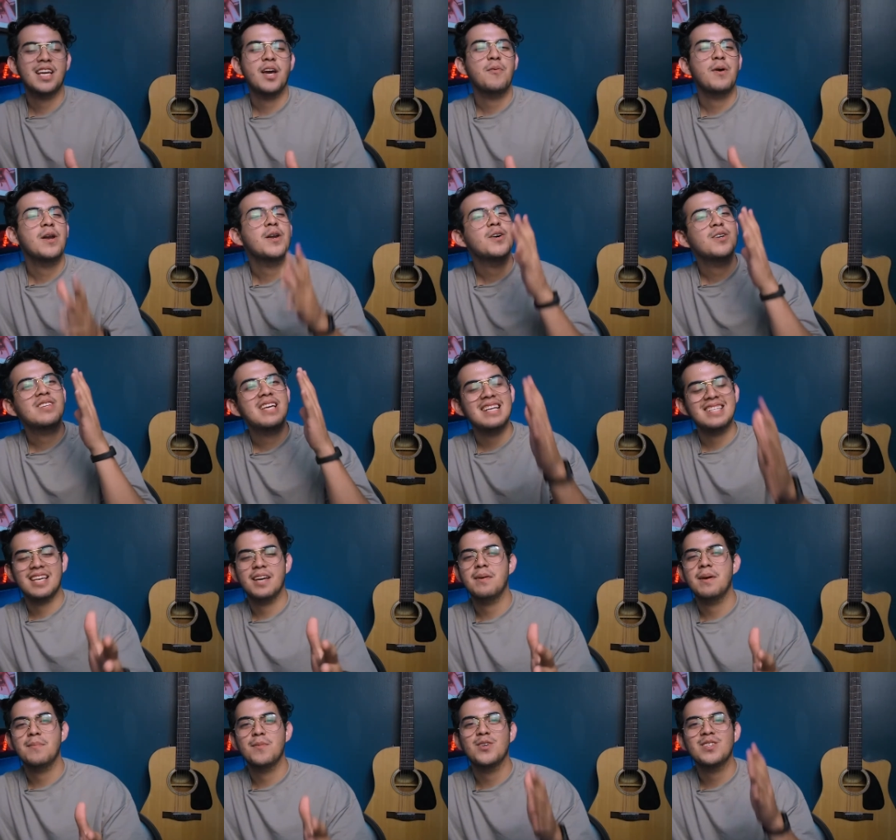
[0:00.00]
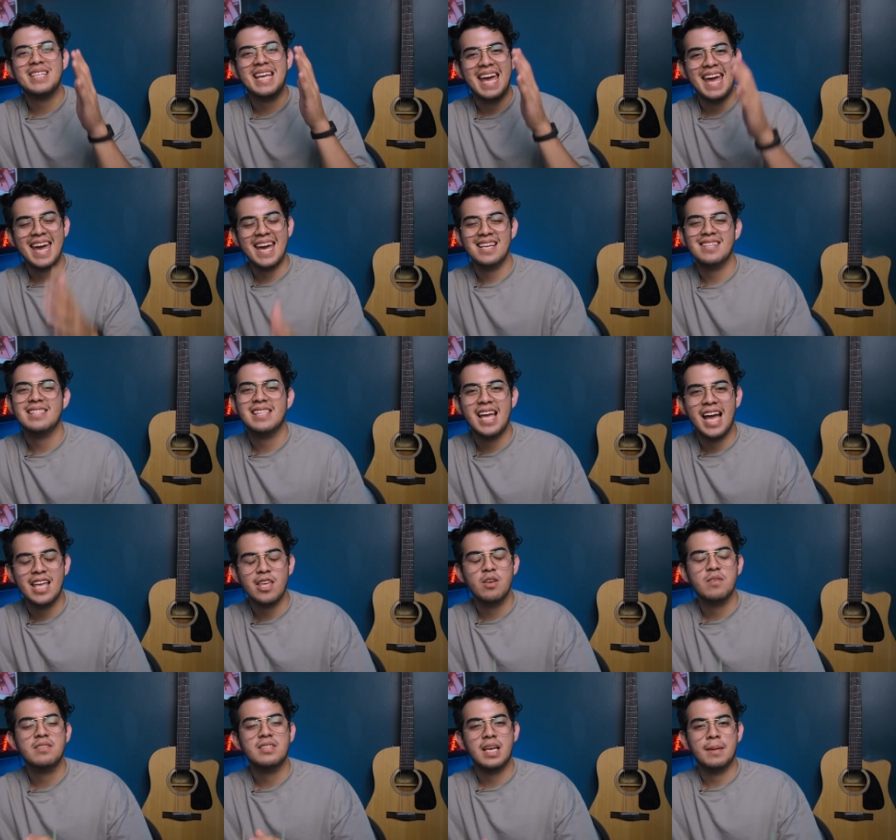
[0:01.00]
que bueno, ya sabemos que este
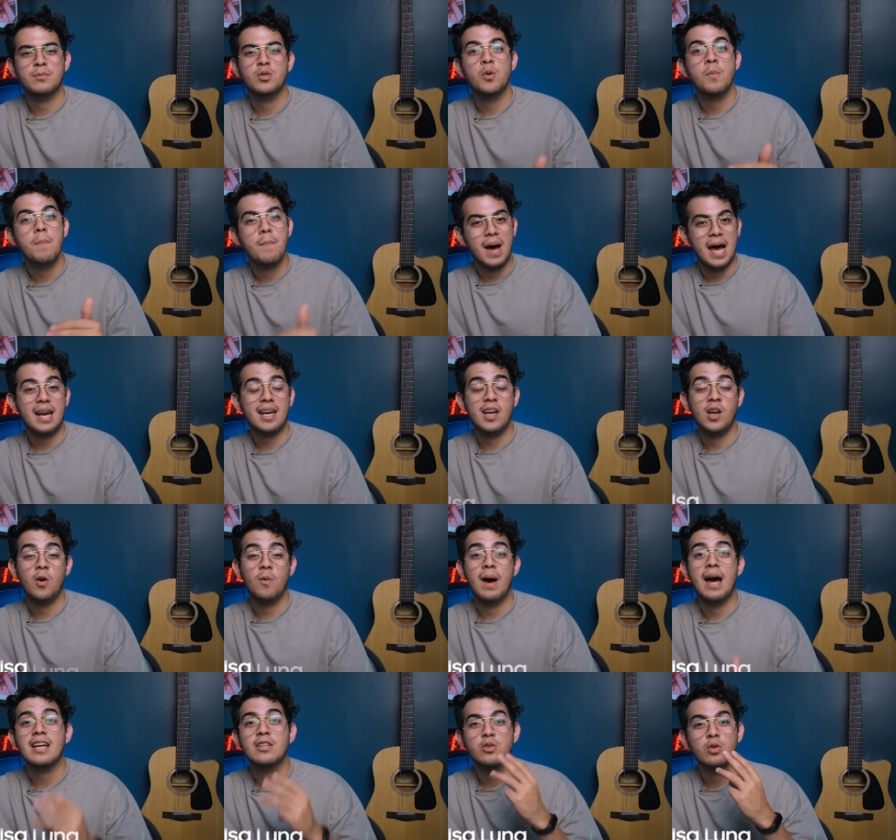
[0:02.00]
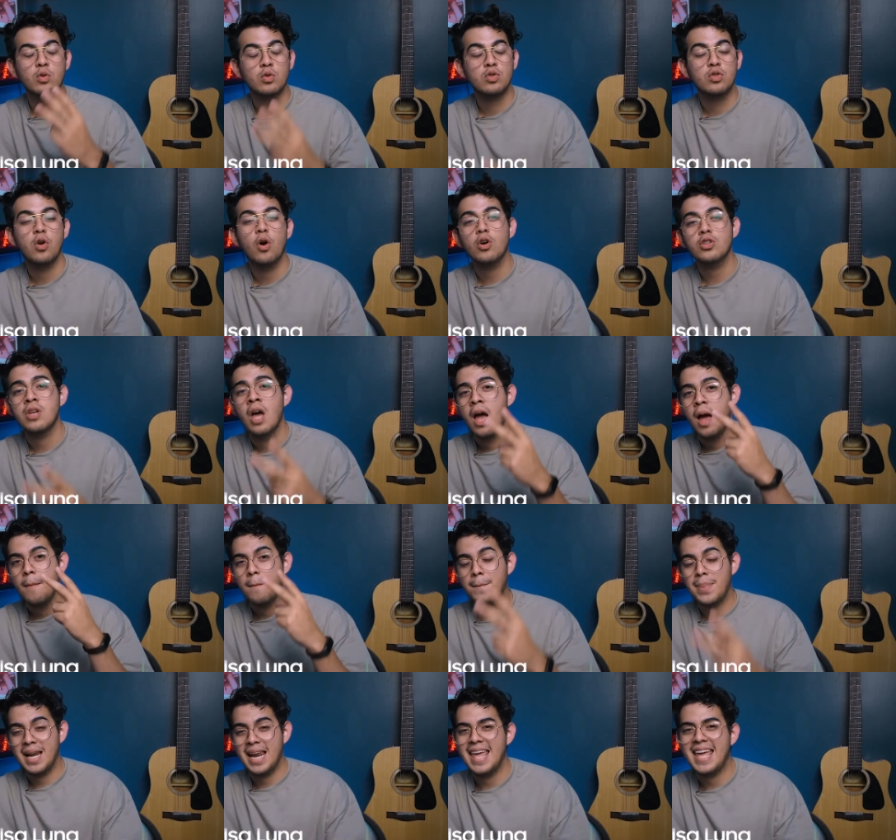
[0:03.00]
año Samsung va a renovar sus dos
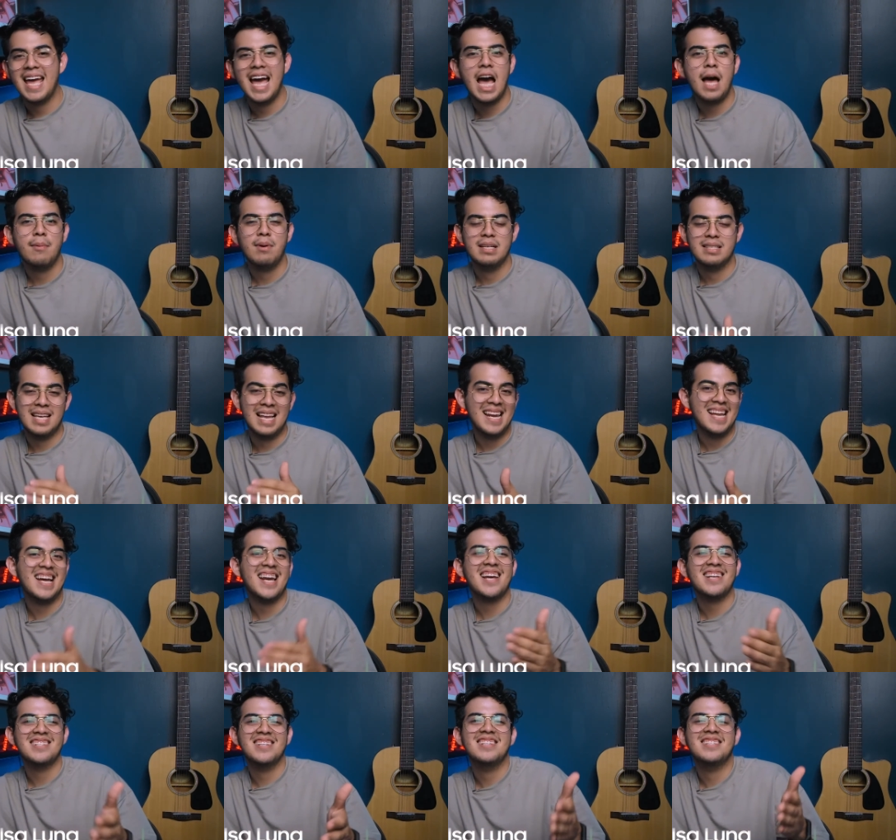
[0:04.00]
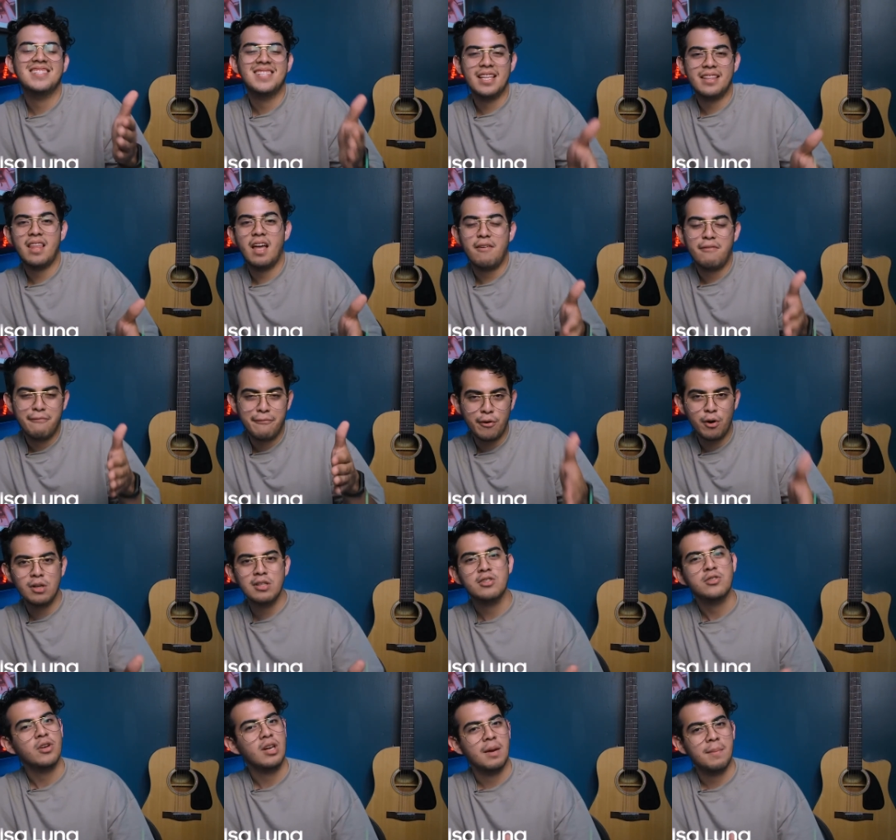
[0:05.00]
plegables. El Galaxy Z
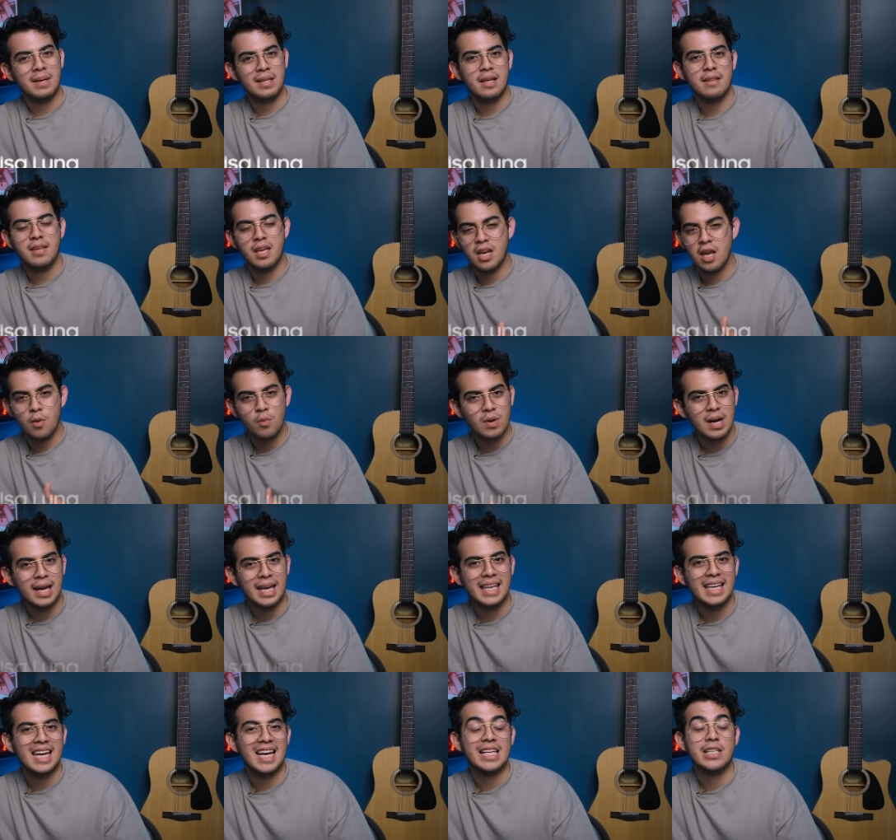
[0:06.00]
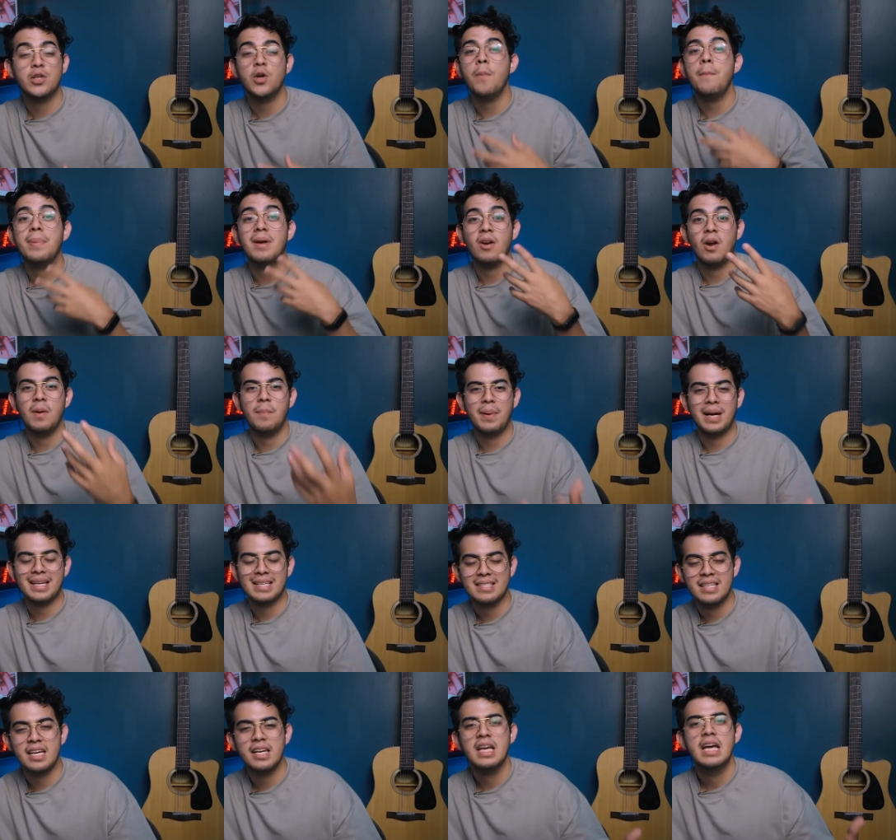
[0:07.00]
Fold solamente tiene una generación, pero al
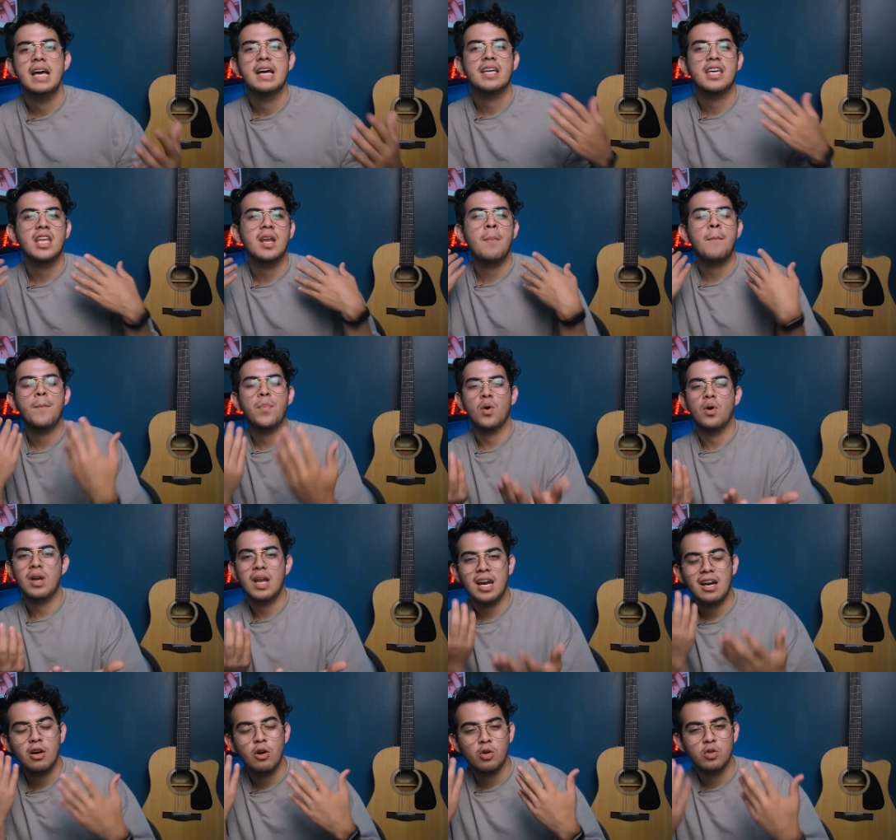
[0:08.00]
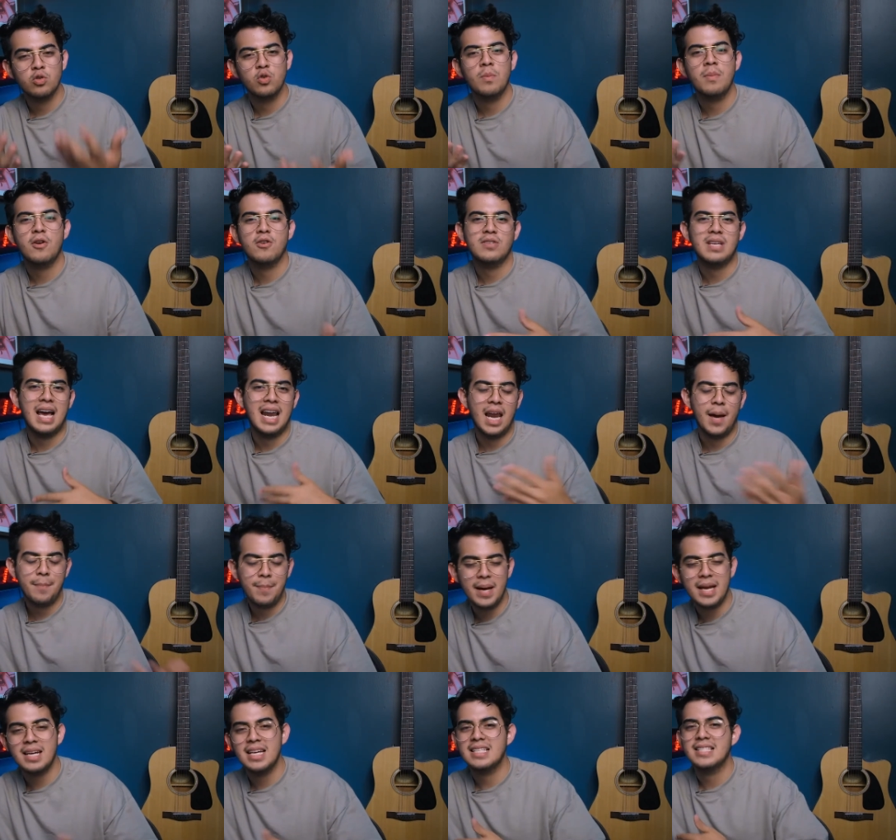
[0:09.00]
parecer quieren poner los números a la
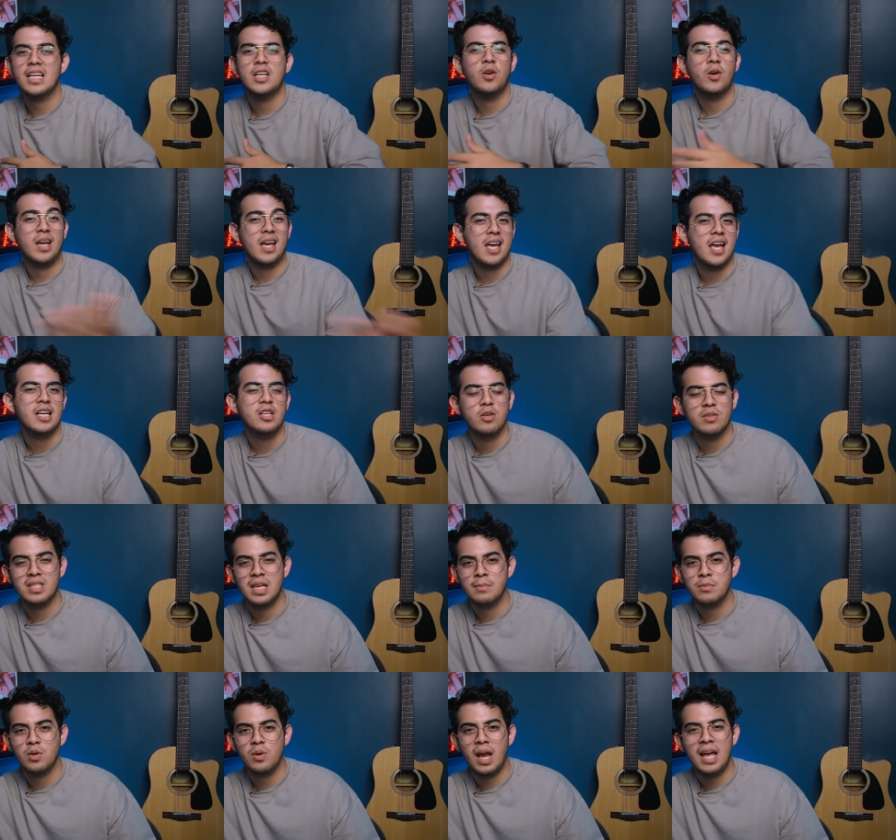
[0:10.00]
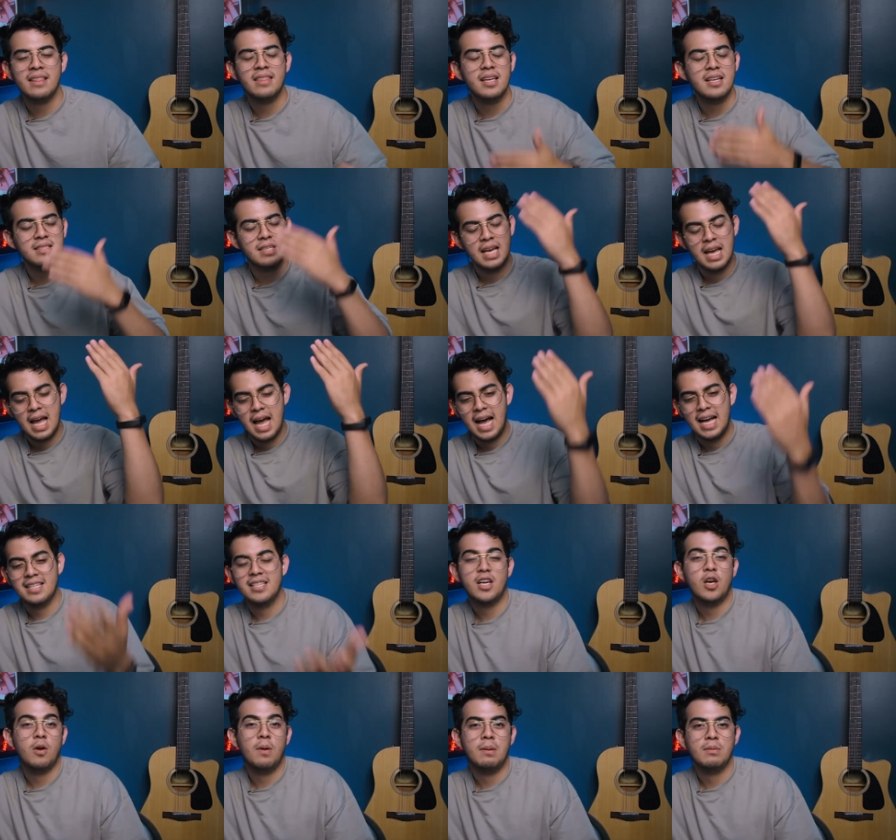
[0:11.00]
par. Es algo que ha hecho Samsung antes,
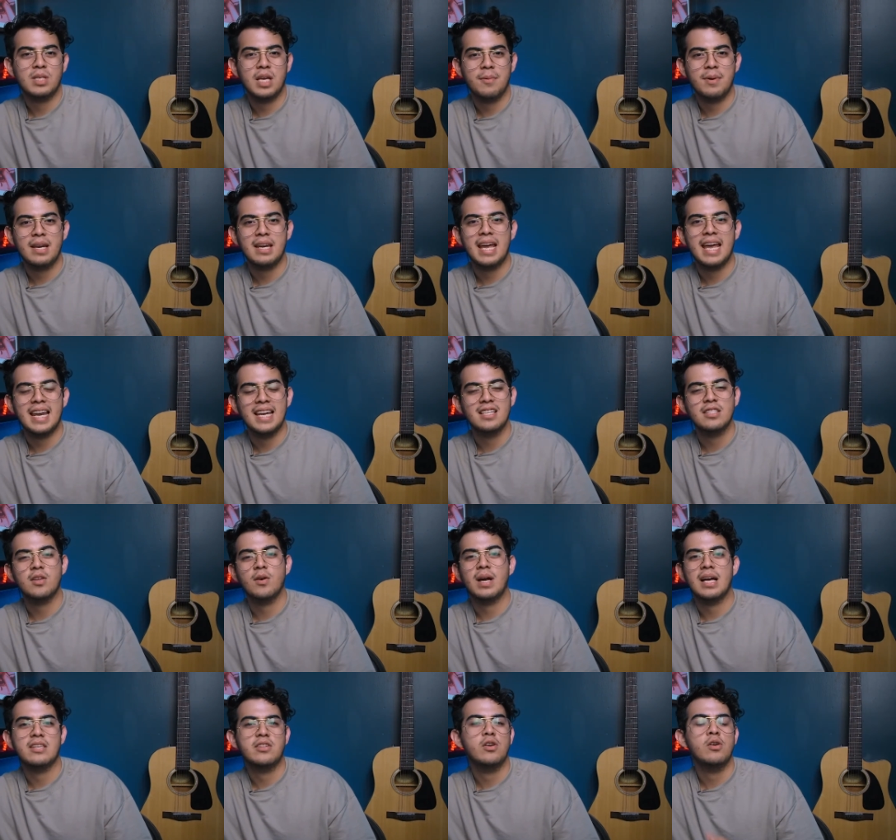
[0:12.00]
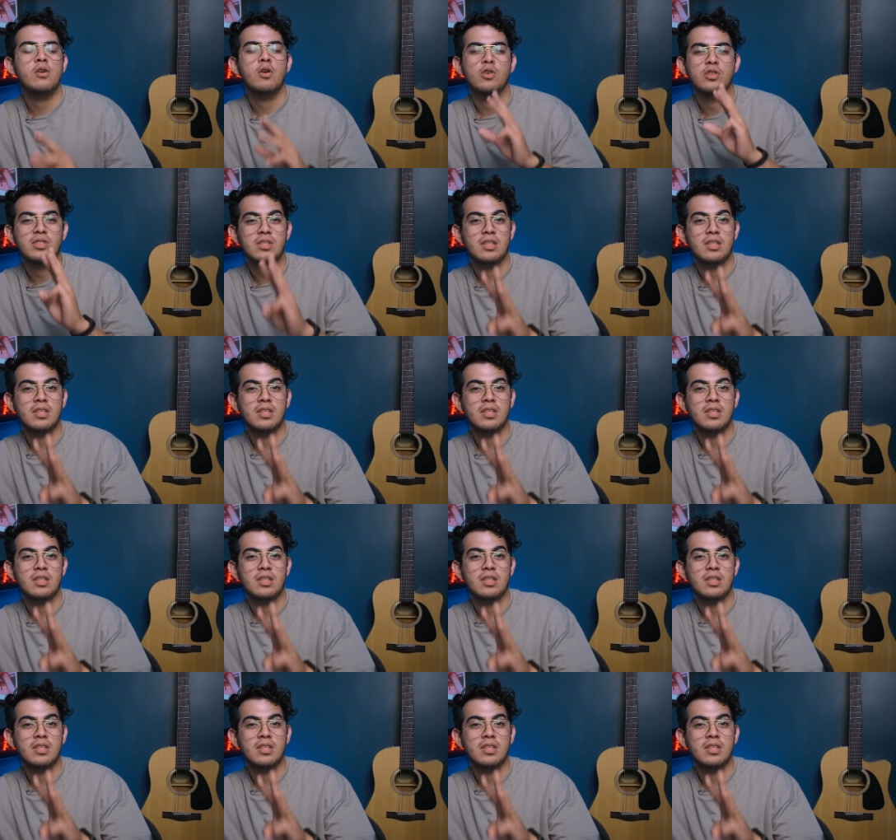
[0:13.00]
así que lo vamos a ver en esta ocasión.